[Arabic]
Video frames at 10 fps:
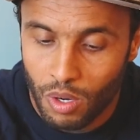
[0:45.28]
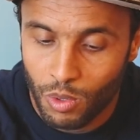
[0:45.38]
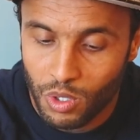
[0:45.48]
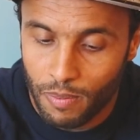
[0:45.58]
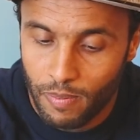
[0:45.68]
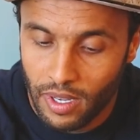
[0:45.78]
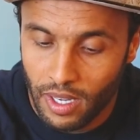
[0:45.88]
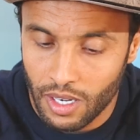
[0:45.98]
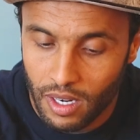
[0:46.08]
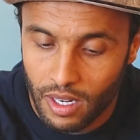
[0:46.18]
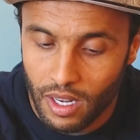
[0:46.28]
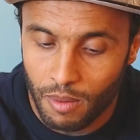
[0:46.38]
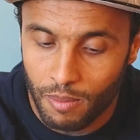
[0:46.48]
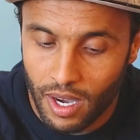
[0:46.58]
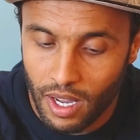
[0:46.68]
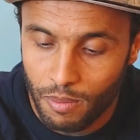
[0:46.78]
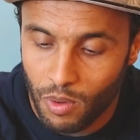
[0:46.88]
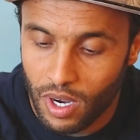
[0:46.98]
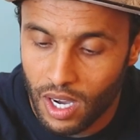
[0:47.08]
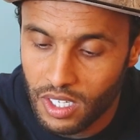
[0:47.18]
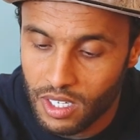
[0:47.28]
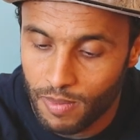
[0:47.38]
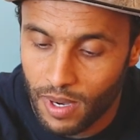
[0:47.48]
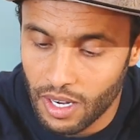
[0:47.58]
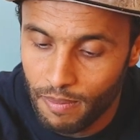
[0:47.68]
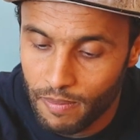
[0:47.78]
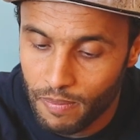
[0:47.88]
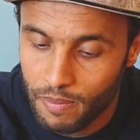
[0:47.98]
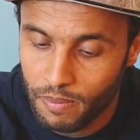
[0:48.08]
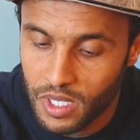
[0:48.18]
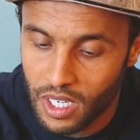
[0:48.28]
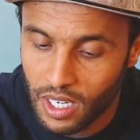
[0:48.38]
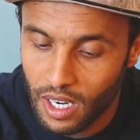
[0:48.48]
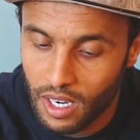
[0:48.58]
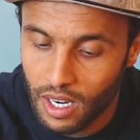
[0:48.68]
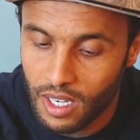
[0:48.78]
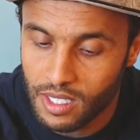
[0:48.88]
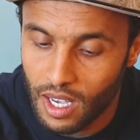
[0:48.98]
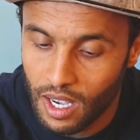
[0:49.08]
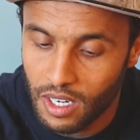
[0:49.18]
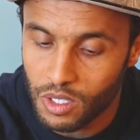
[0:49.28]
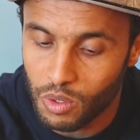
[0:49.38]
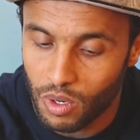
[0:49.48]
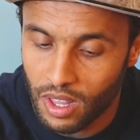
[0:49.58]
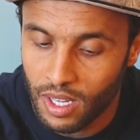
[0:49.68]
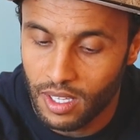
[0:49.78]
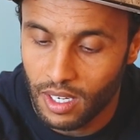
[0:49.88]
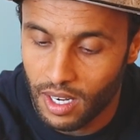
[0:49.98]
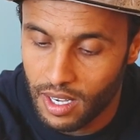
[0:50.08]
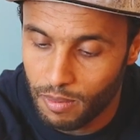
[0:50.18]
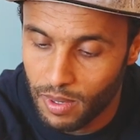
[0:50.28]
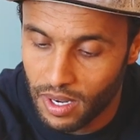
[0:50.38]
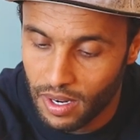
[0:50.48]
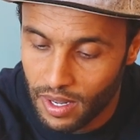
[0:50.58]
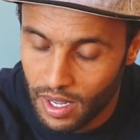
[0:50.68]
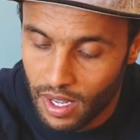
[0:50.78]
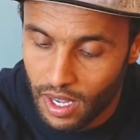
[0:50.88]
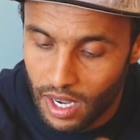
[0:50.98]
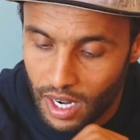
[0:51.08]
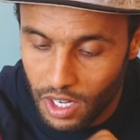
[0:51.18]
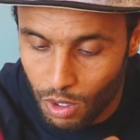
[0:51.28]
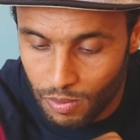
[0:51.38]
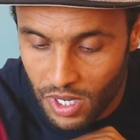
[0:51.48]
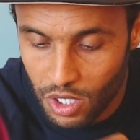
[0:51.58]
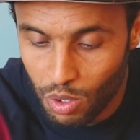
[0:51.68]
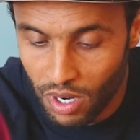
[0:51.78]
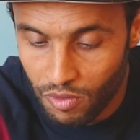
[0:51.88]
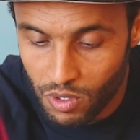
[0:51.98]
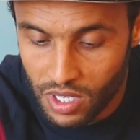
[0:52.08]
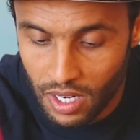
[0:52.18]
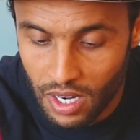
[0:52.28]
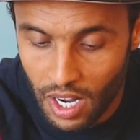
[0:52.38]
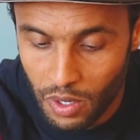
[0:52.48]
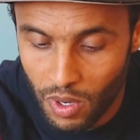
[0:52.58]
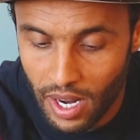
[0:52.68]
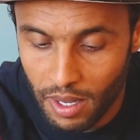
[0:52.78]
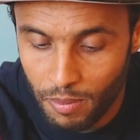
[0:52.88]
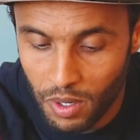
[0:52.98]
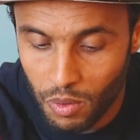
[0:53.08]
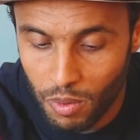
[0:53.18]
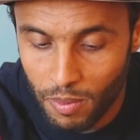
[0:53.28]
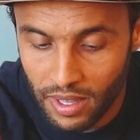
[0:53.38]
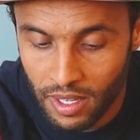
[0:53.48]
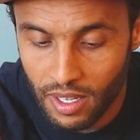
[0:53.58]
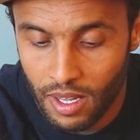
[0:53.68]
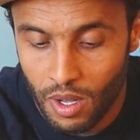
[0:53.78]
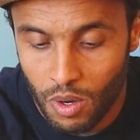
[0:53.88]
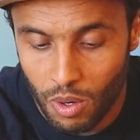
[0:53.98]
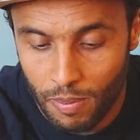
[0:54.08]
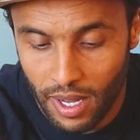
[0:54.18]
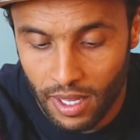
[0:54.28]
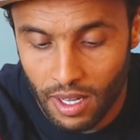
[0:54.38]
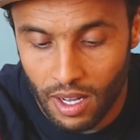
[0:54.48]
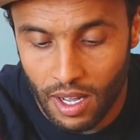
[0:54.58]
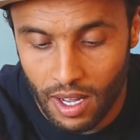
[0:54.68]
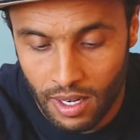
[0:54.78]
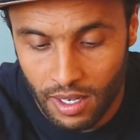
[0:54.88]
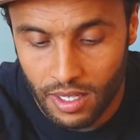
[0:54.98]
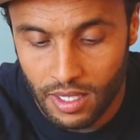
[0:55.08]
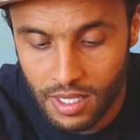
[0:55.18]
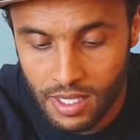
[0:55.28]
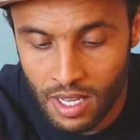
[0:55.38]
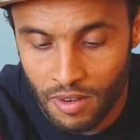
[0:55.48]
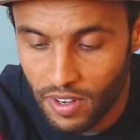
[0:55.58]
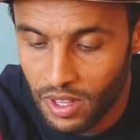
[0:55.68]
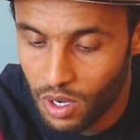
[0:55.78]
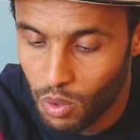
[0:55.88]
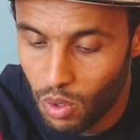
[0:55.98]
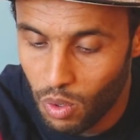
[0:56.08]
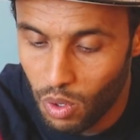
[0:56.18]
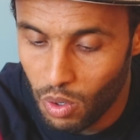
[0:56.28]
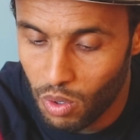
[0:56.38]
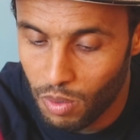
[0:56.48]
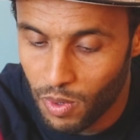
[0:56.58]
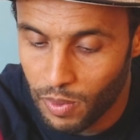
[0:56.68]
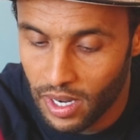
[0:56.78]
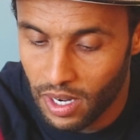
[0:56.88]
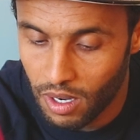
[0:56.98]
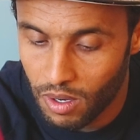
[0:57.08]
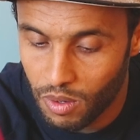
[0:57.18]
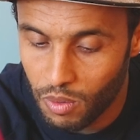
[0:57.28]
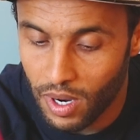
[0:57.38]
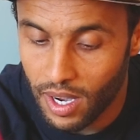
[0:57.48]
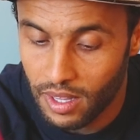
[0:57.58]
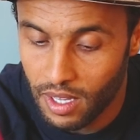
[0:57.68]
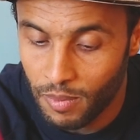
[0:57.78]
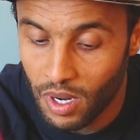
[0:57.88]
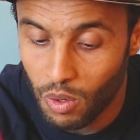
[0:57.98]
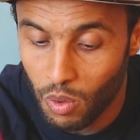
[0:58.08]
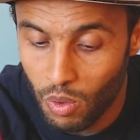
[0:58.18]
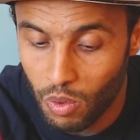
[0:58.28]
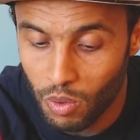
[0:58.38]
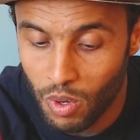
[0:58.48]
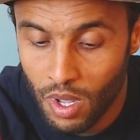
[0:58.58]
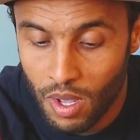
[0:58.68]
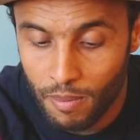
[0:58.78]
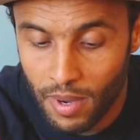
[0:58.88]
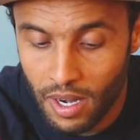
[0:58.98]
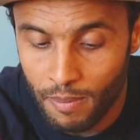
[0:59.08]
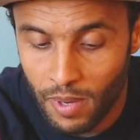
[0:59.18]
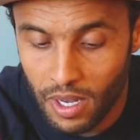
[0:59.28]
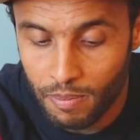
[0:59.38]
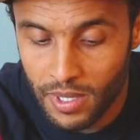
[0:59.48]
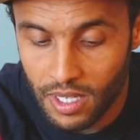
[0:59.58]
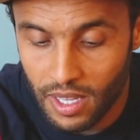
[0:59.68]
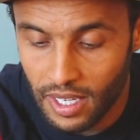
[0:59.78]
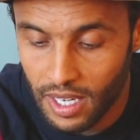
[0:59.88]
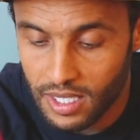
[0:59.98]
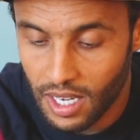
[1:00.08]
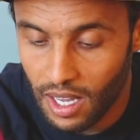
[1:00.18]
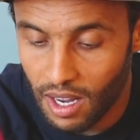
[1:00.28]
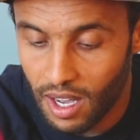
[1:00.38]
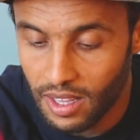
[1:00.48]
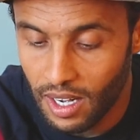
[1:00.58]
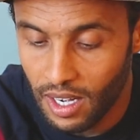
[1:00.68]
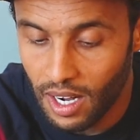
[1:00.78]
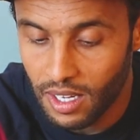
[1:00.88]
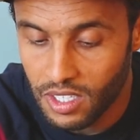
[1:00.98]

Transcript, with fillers: المتابعين المغاربة وخارج المغرب بشكل أساء لصورة نادينا الكبير اليوم نجد أنفسنا نحن اللاعبين وبعد وبعد أن استنفذنا كل الحلول الممكنة وقدمنا كل ما نملك من تضحيات غير قادرين على